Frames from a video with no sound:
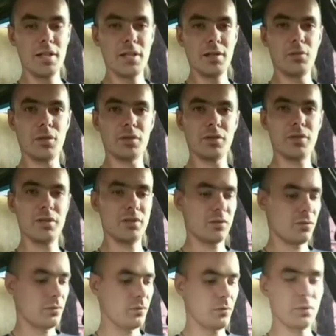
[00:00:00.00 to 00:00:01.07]
И вот, и
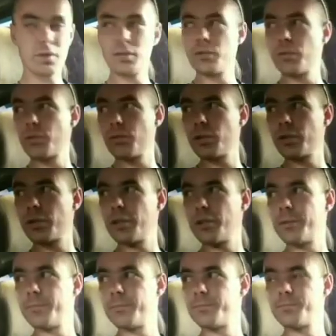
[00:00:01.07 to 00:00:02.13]
суть этого
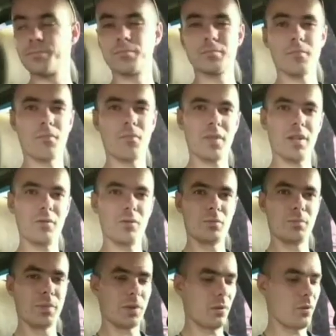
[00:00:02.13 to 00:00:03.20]
ролика, вот
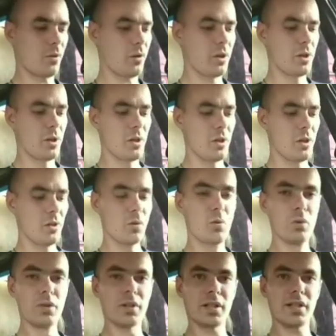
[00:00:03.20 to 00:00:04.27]
про
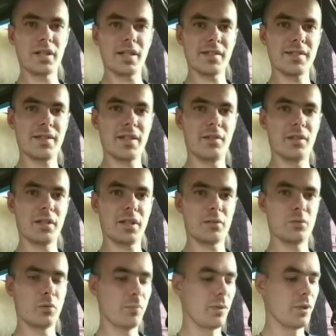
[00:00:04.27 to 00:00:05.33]
кулер, когда я ставил
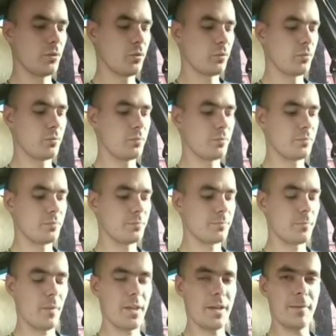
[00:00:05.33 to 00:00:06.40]
как турбину,
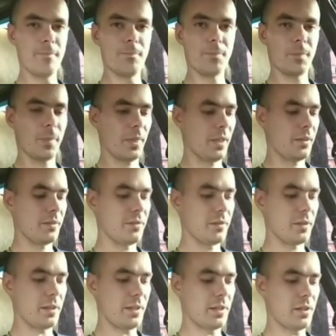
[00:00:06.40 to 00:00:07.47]
да,
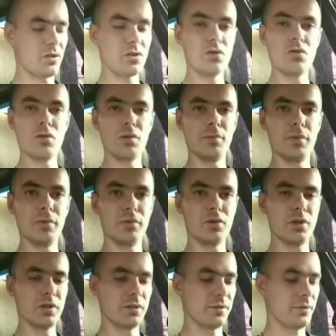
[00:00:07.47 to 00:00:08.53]
конечно, ничего не
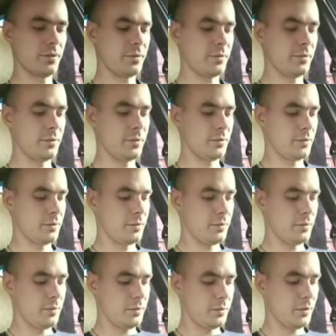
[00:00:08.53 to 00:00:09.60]
получилось,
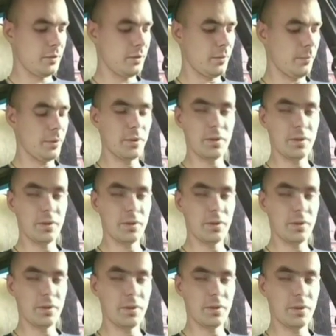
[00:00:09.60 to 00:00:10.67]
это было,
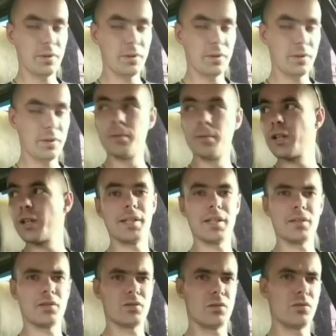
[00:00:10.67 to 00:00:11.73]
как сказать,
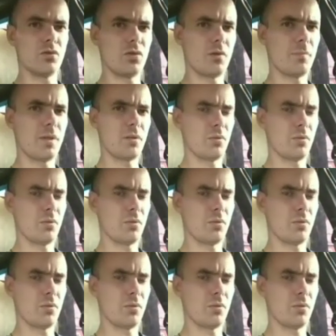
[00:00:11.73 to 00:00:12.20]
понятно, что ничего не